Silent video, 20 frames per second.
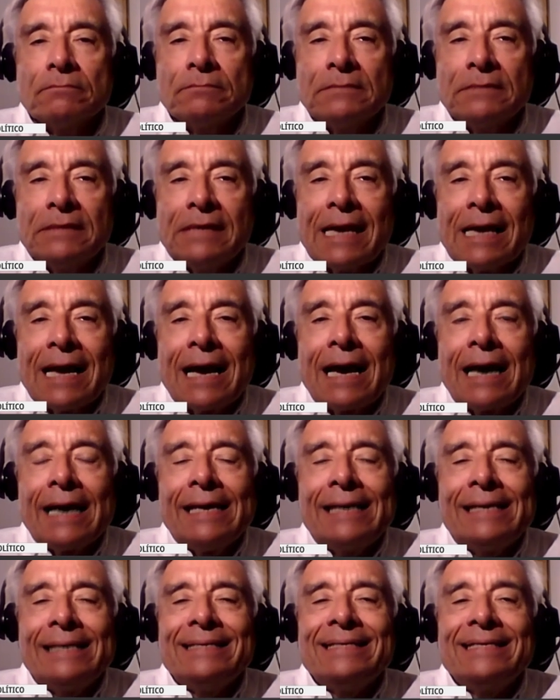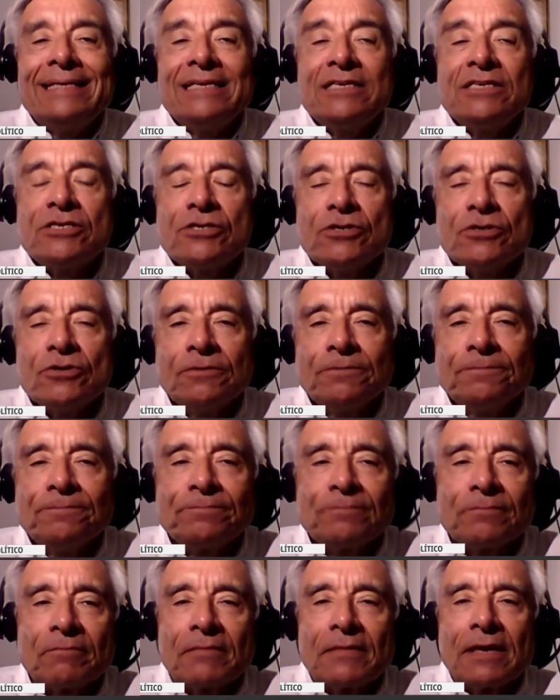el indicio
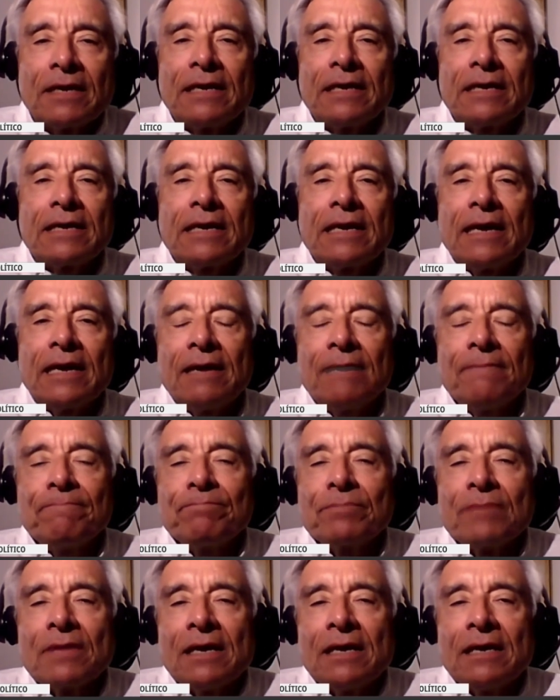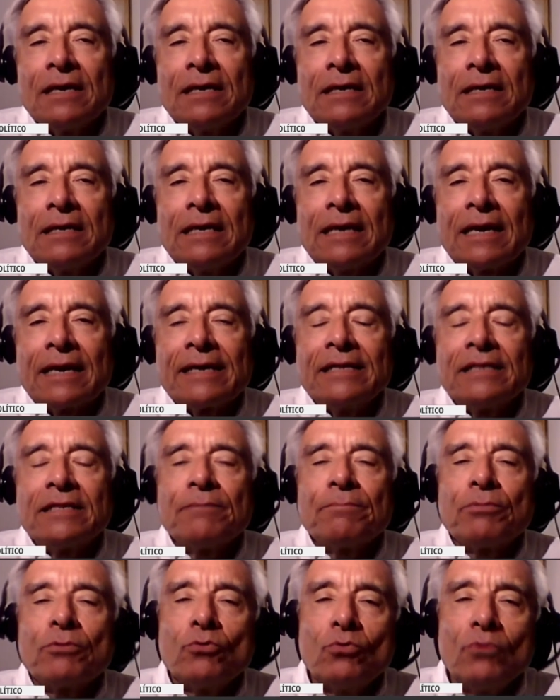es que eh, la gente,
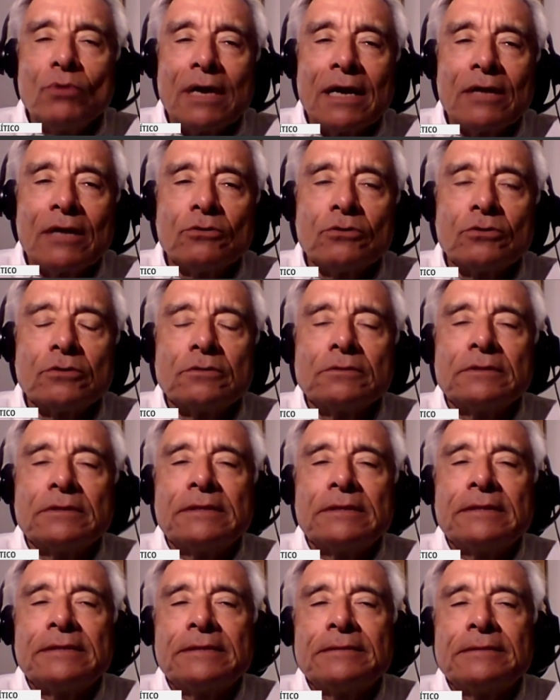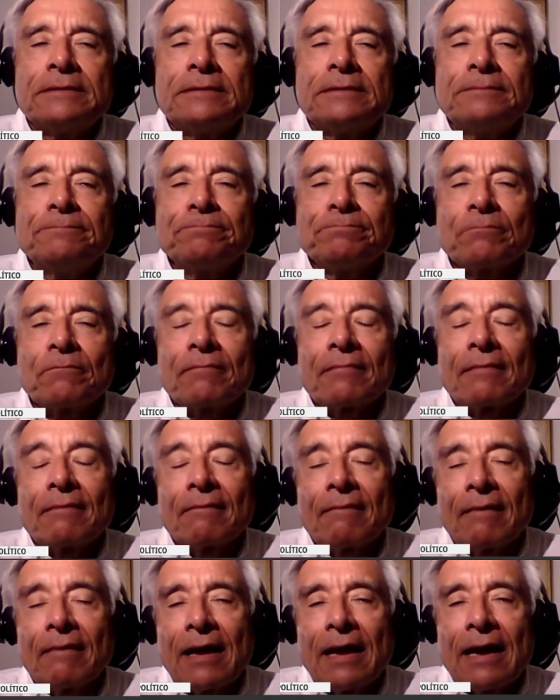por un lado,
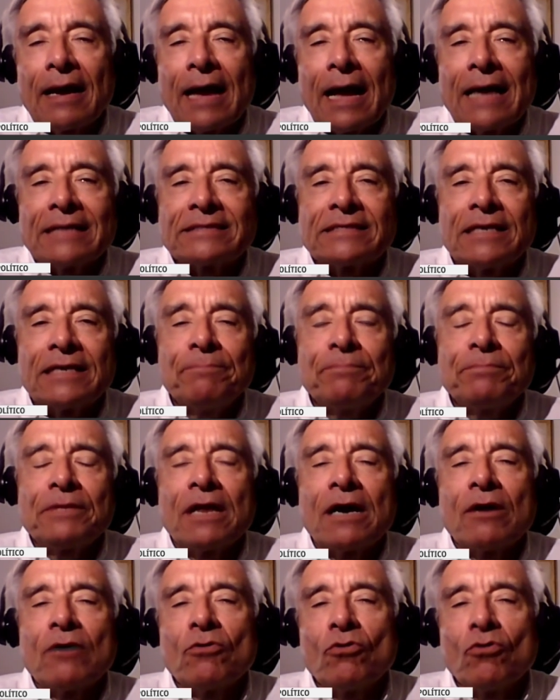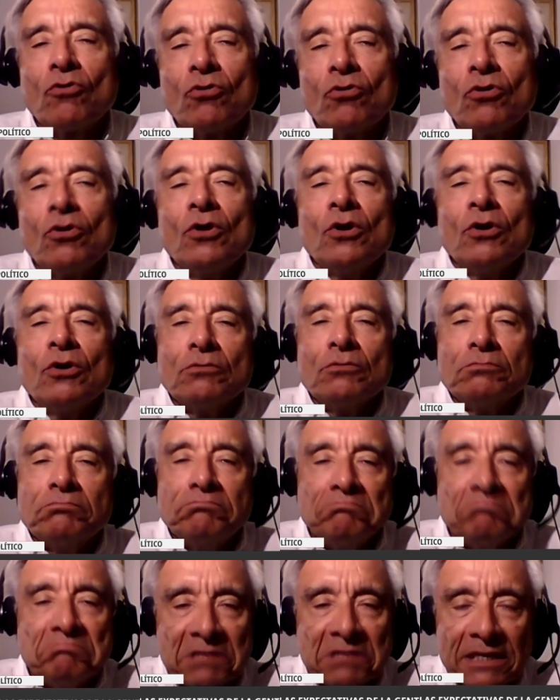acepta o
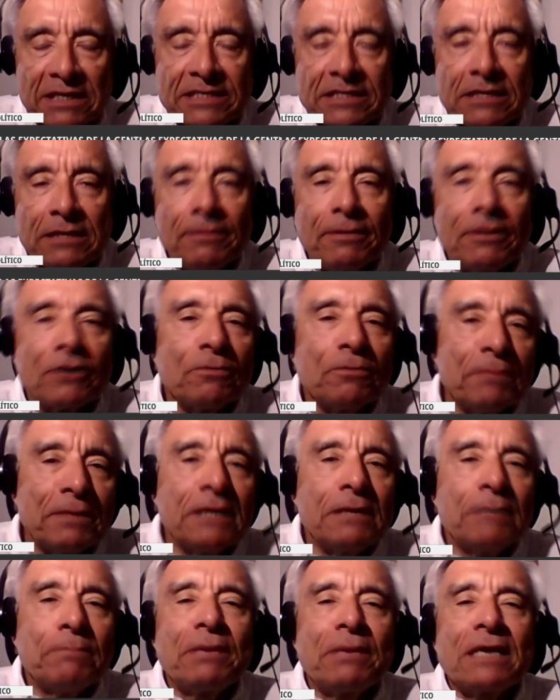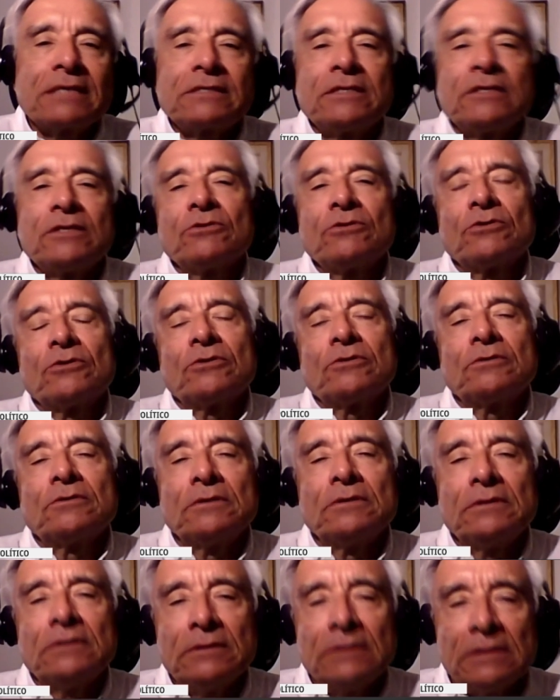recibe con beneplácito
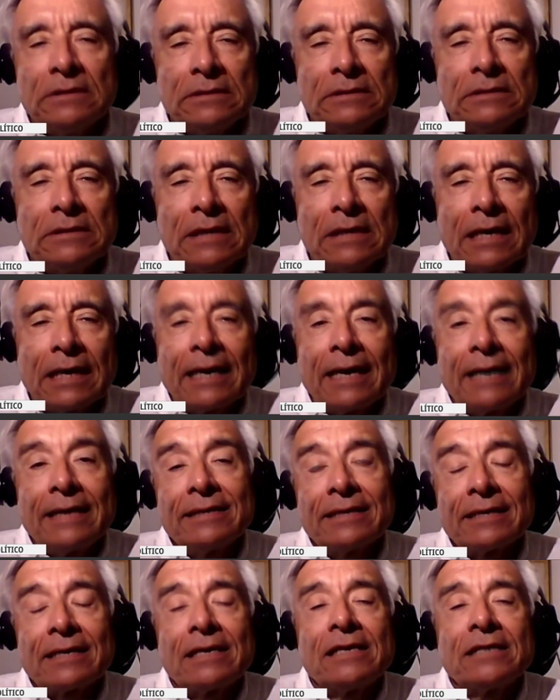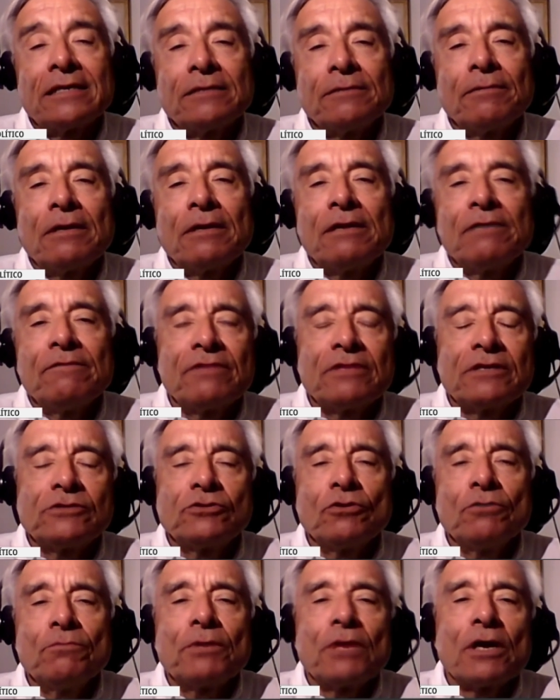la caída relativa a la
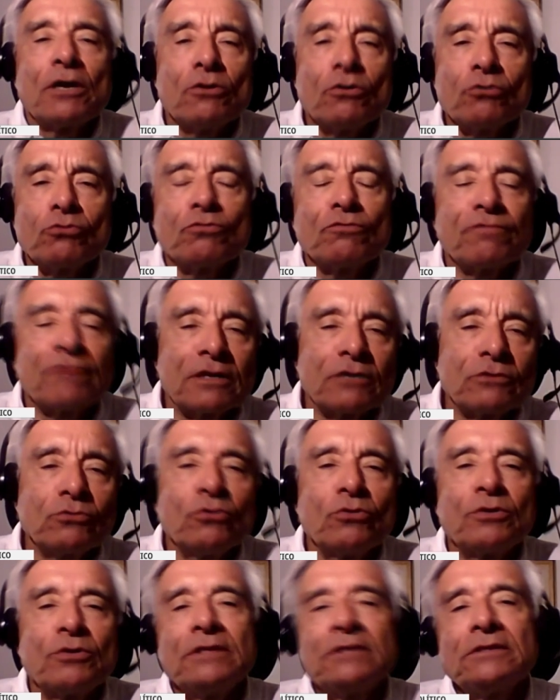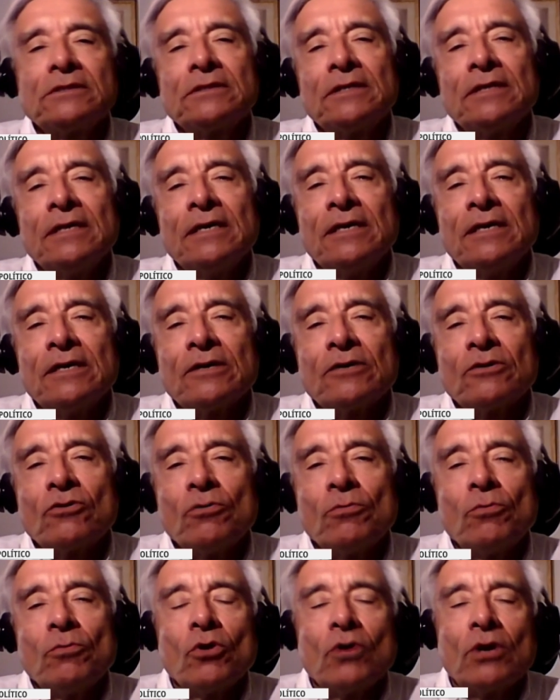inflación, pero hay otros factores
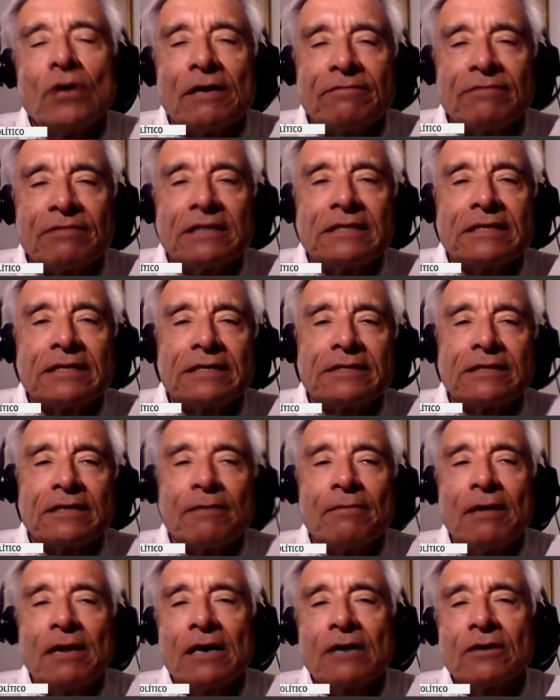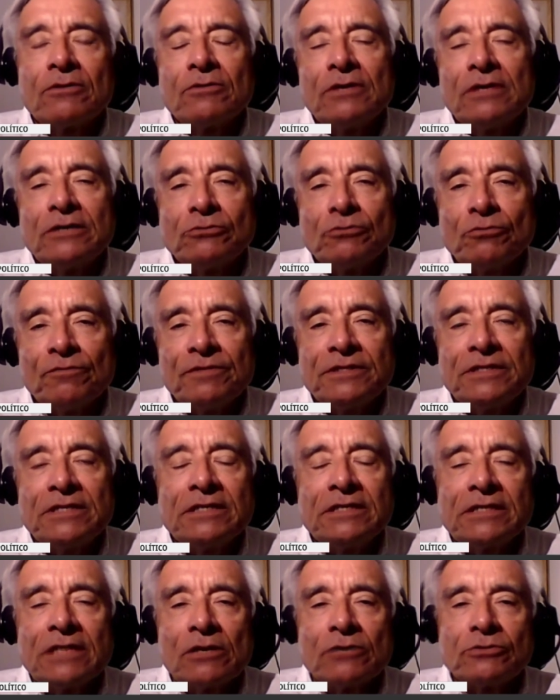como la falta de trabajo, la
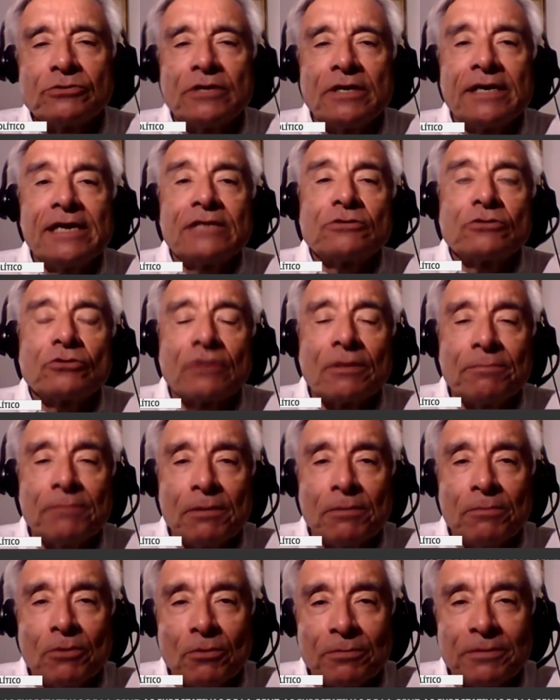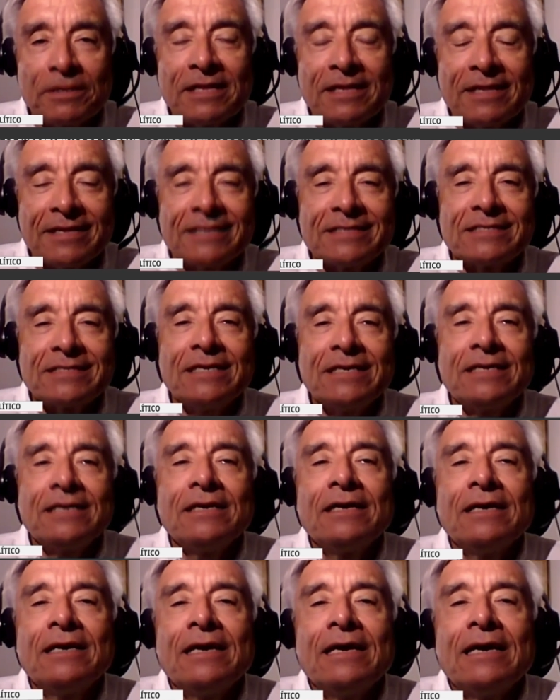insuficiencia de los ingresos, también me olvidé de decir
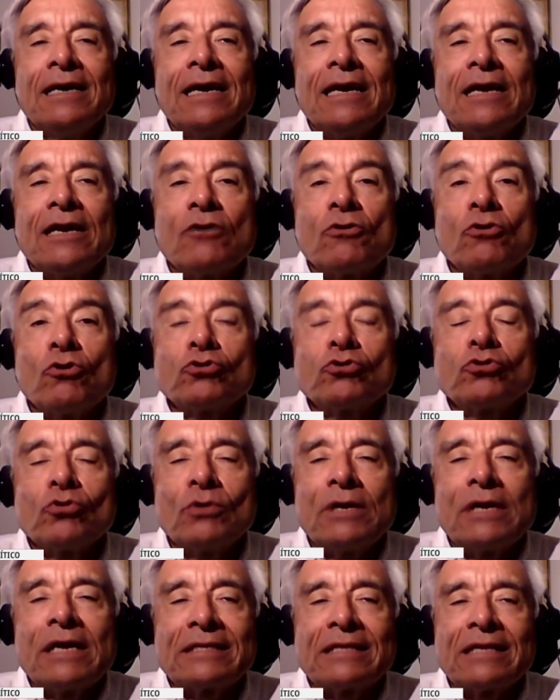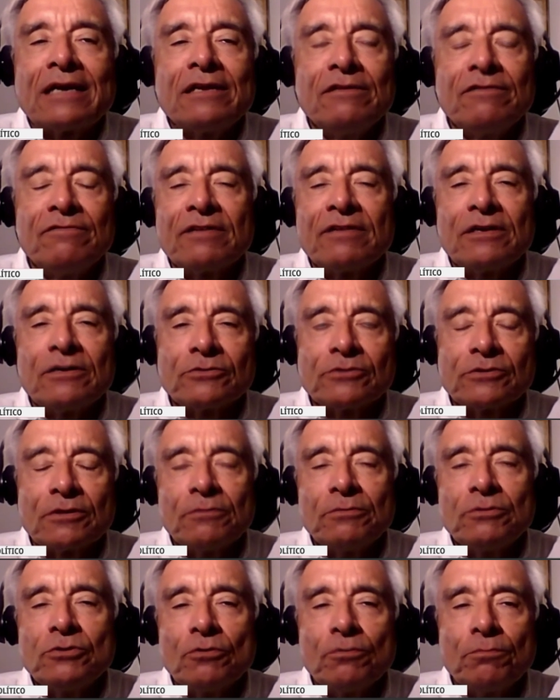el costo de las tarifas de los
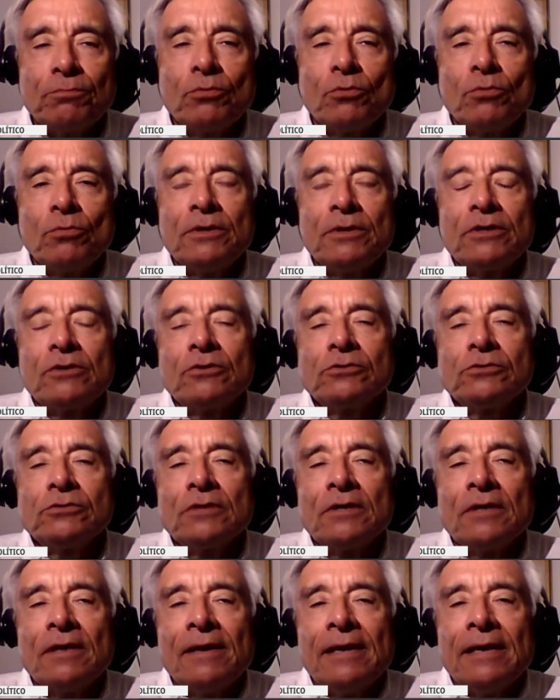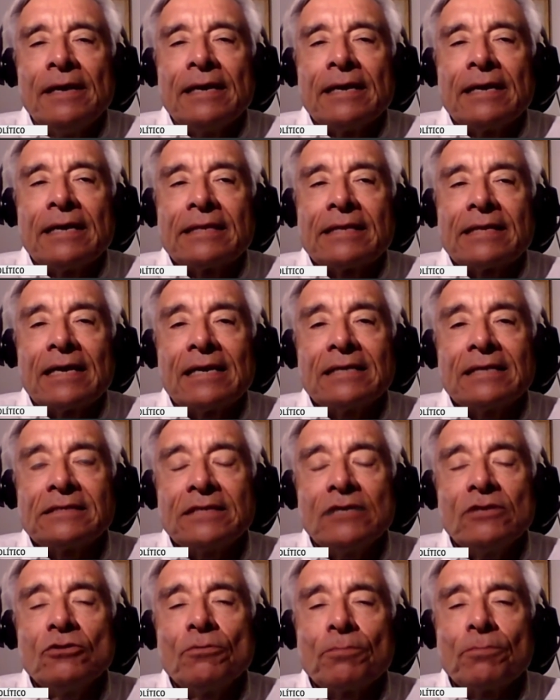servicios públicos, que están
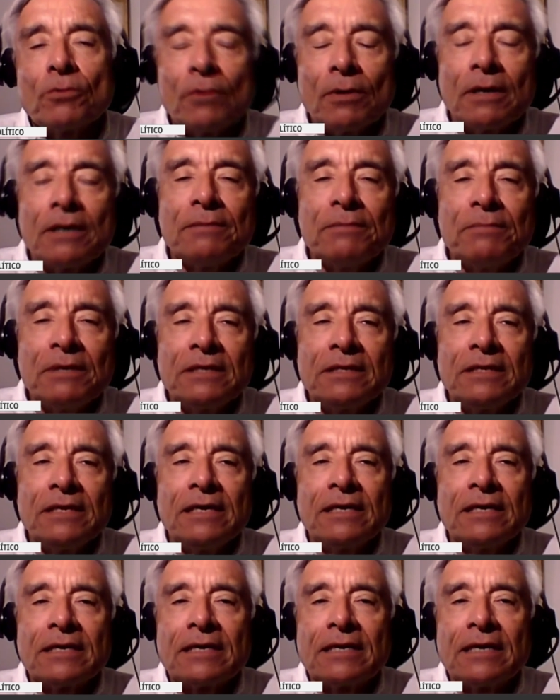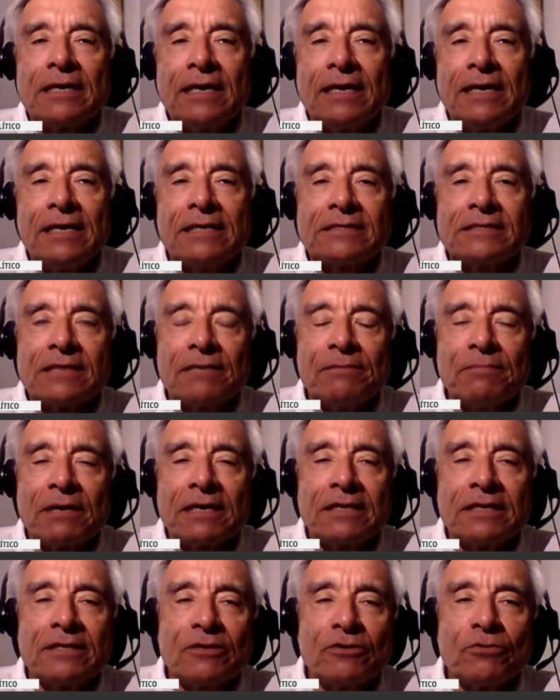haciendo probablemente que esa
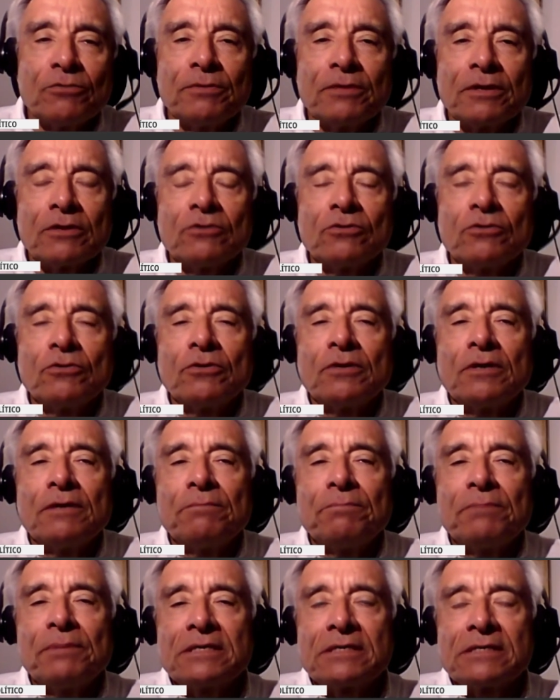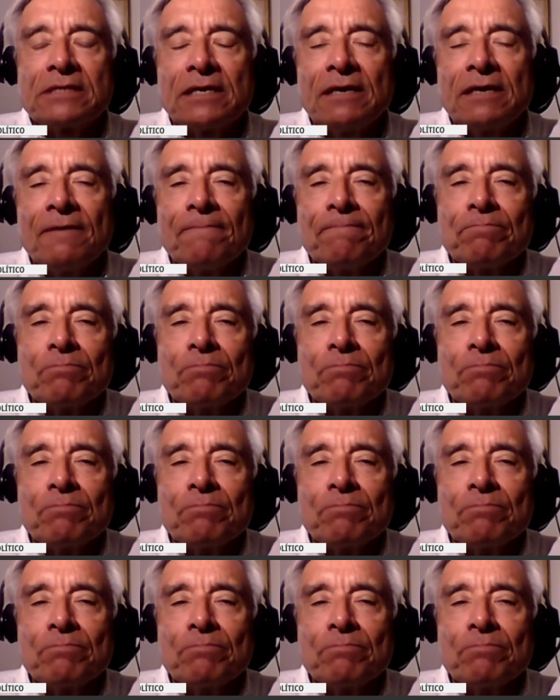imagen de gobierno empiece